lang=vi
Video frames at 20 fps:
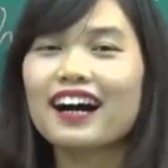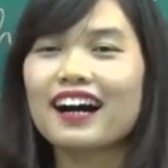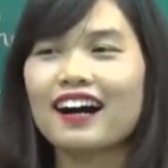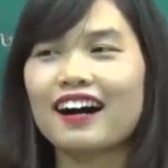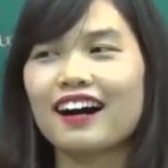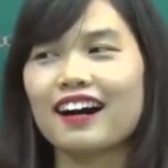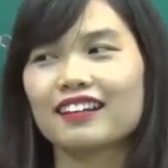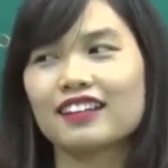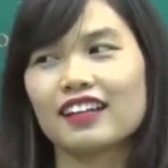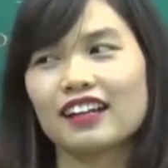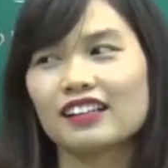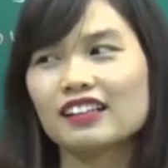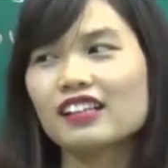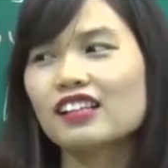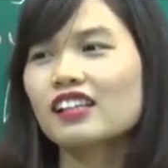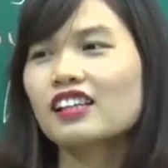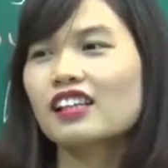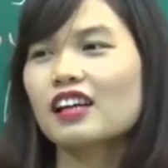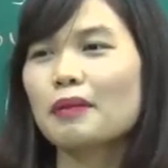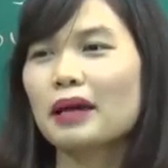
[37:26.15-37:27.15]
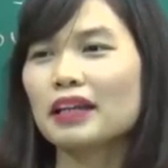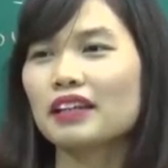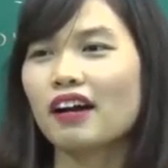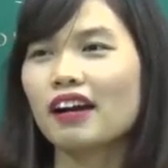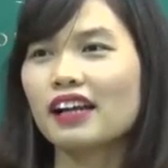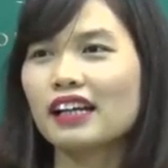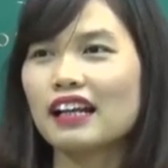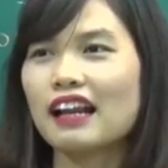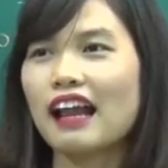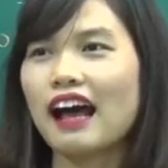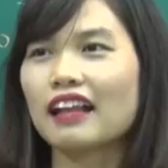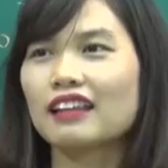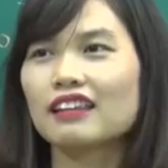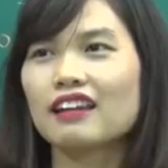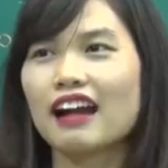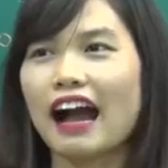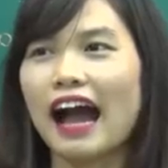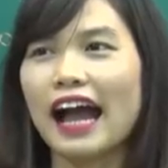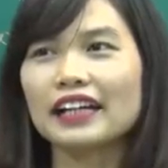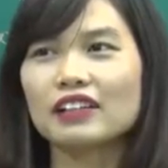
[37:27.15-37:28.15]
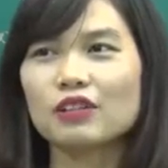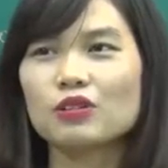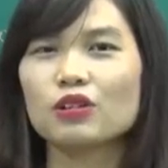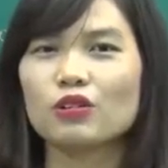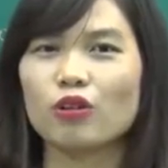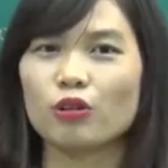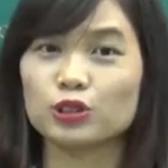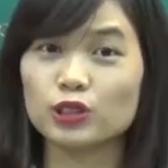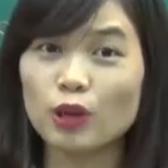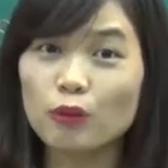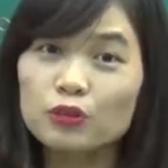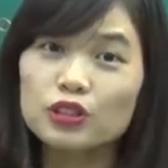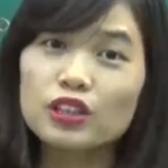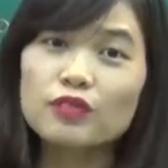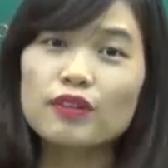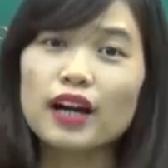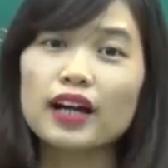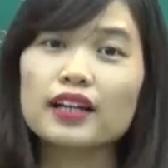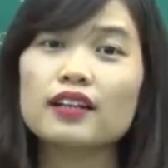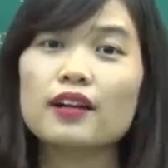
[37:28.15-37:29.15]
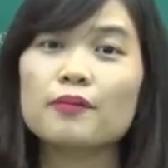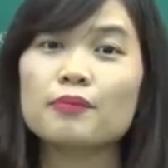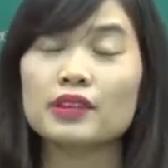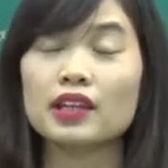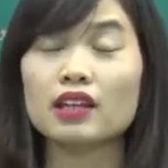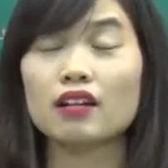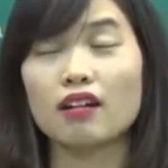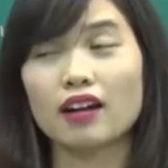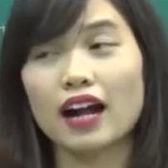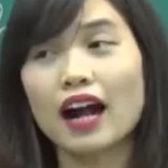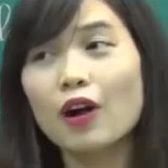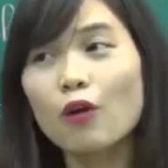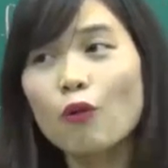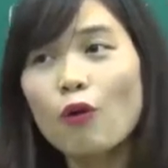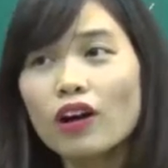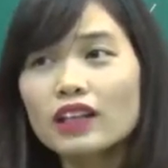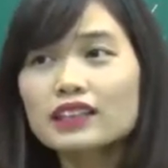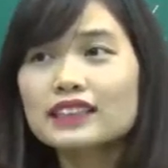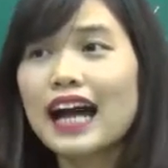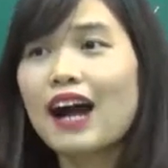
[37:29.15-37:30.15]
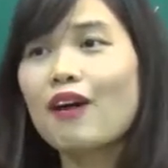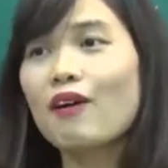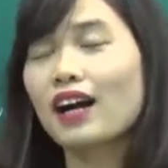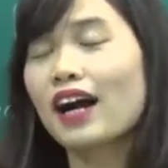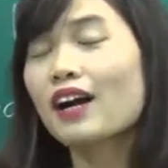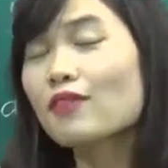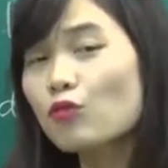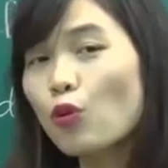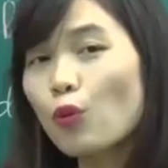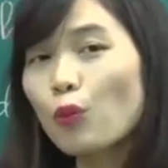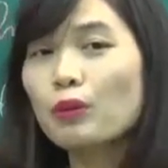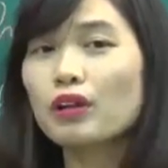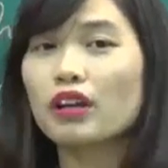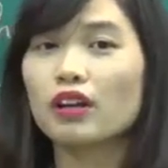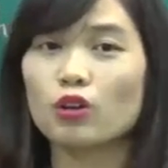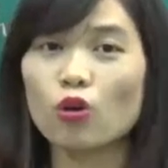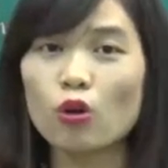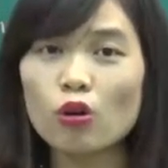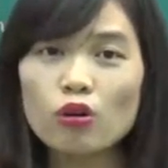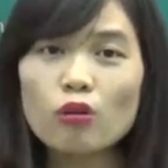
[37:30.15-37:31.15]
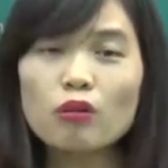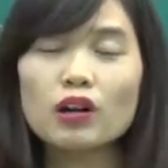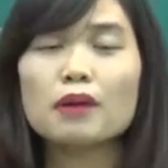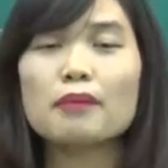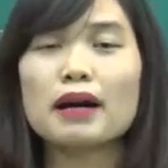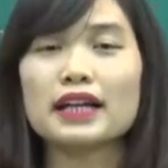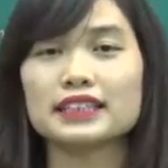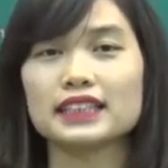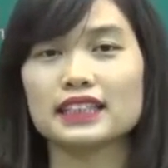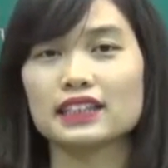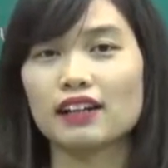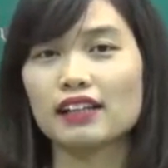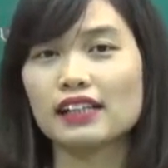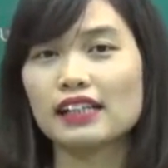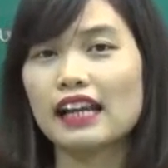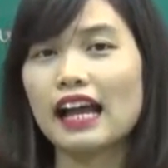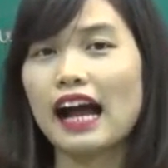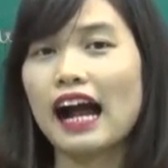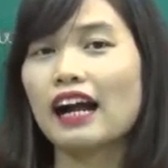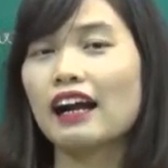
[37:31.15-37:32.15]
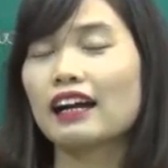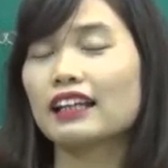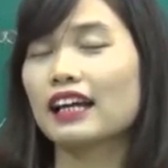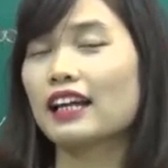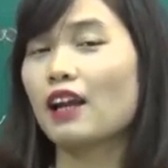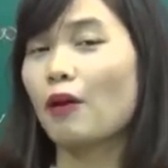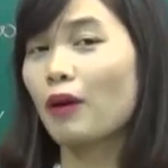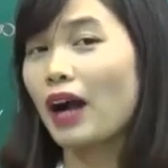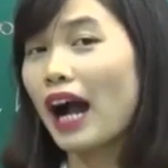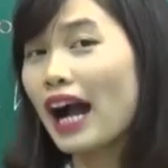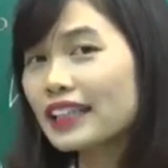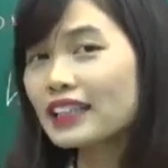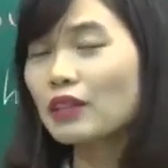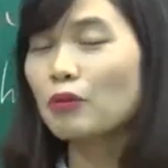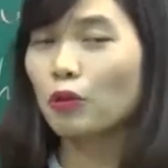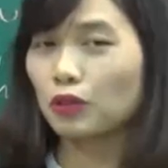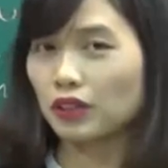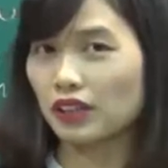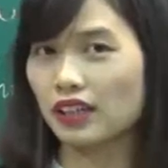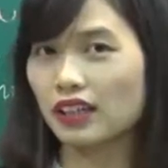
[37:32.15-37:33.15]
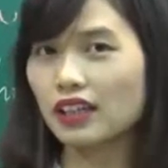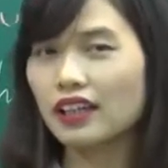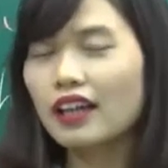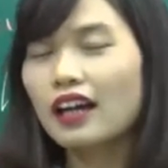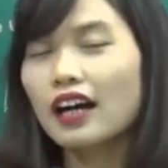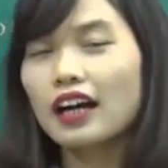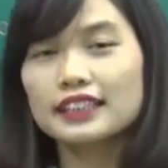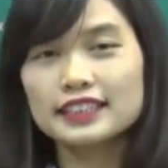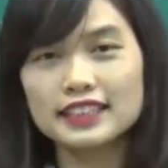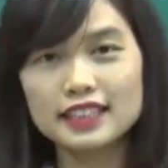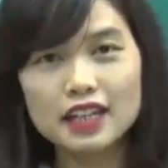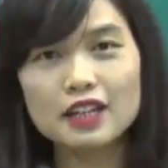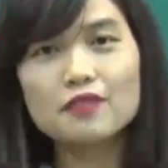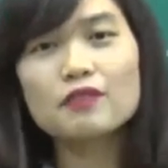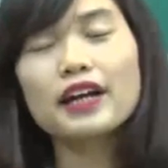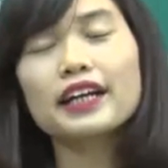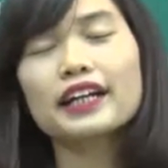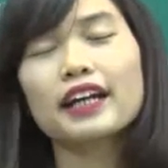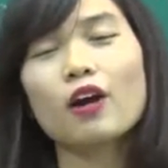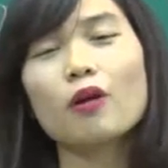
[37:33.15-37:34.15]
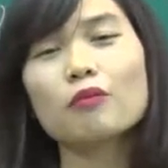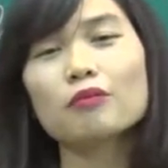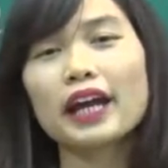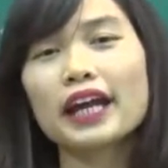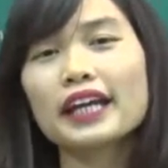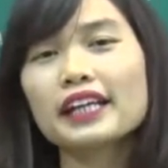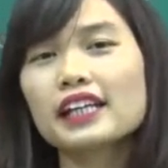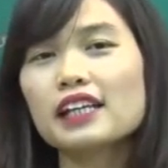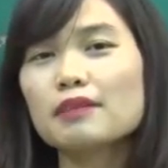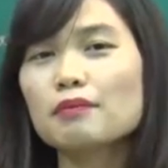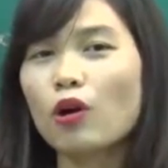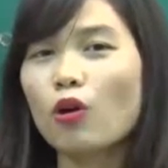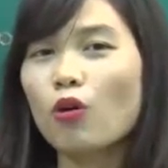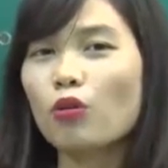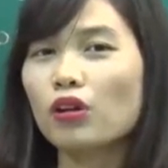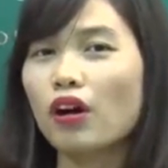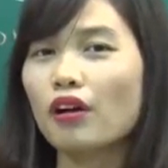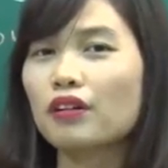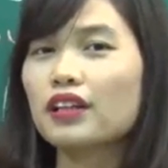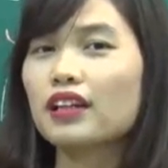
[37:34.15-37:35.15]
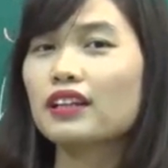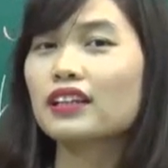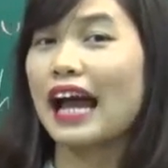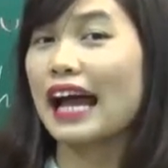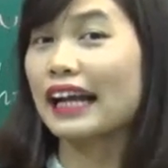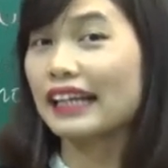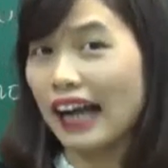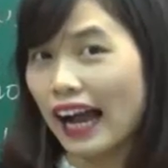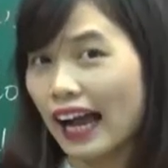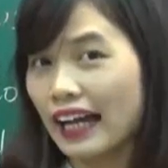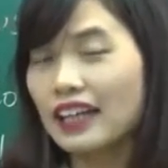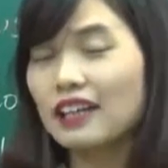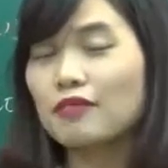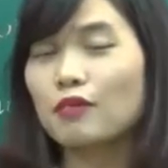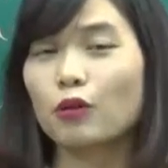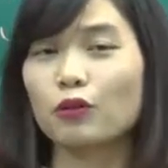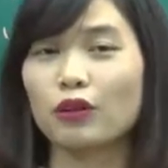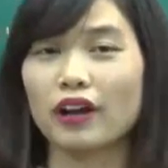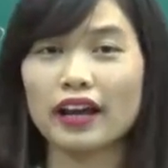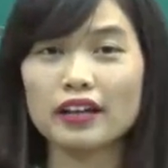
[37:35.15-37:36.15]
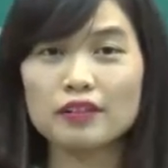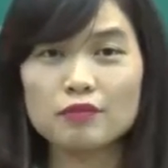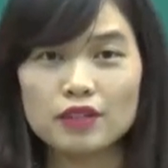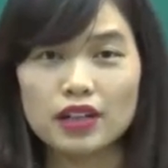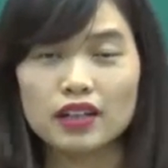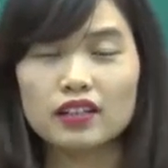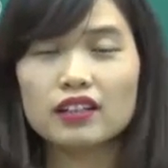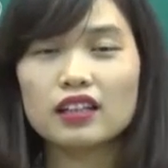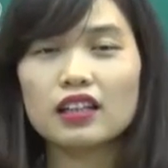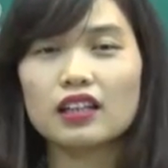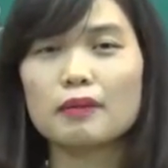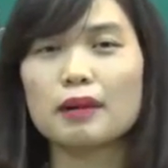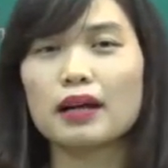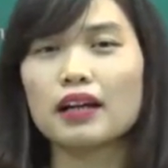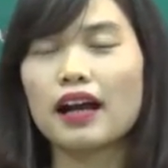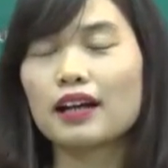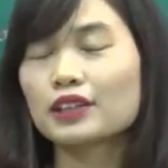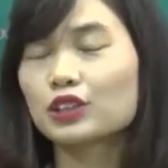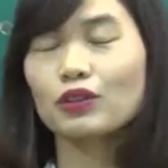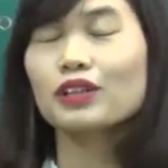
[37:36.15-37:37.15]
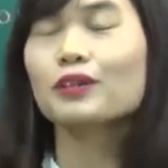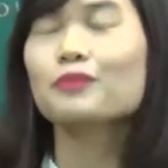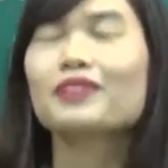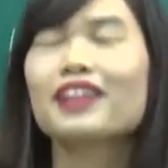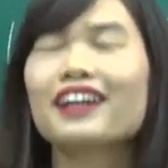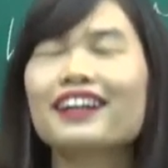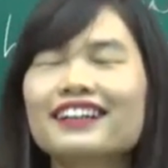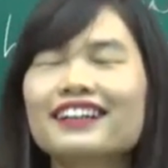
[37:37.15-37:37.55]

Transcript: À, thế thì các bạn thấy là tiếng Anh nó được nói rộng như vậy, thì ở các quốc gia hoặc các vùng miền đôi lúc các bạn sẽ thấy là người ta đọc khác nhau một tí. Chính vì vậy ngày hôm nay khi mà cô nói đến Anh Anh và cô nói Anh Việt thì các bạn à sorry